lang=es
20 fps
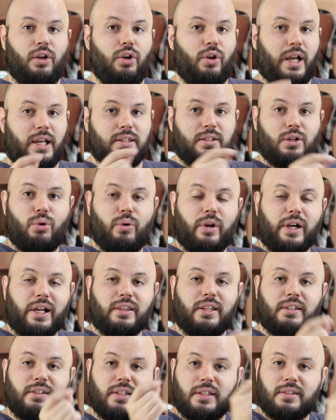lo que hace
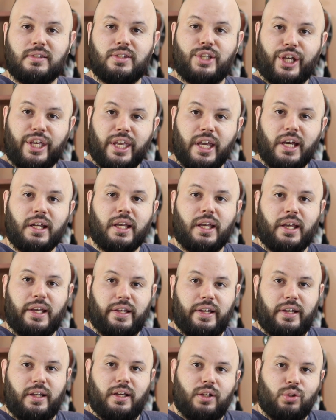Kubernetes es chequear
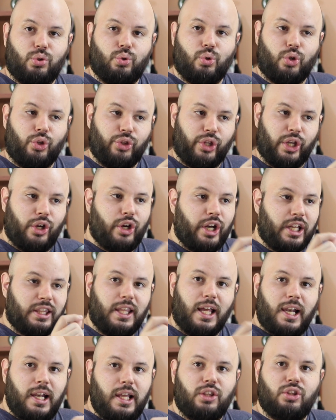que tu contenedor
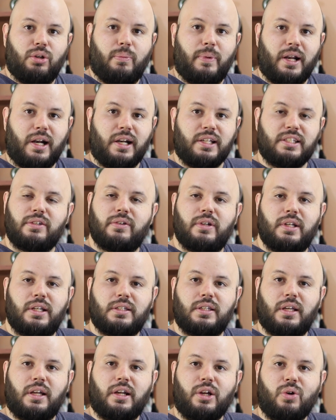esté listo para recibir
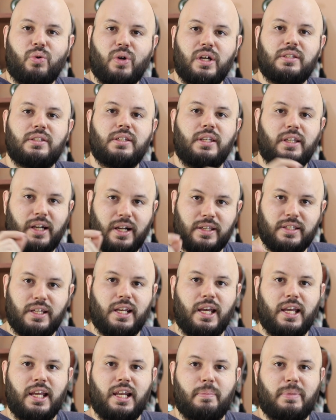esas requests y
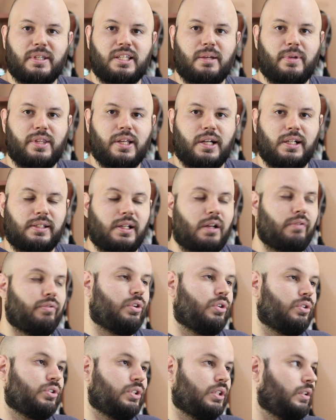recién ahí le empieza a mandar el
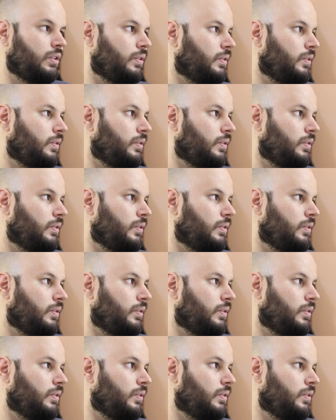tráfico, ¿sí?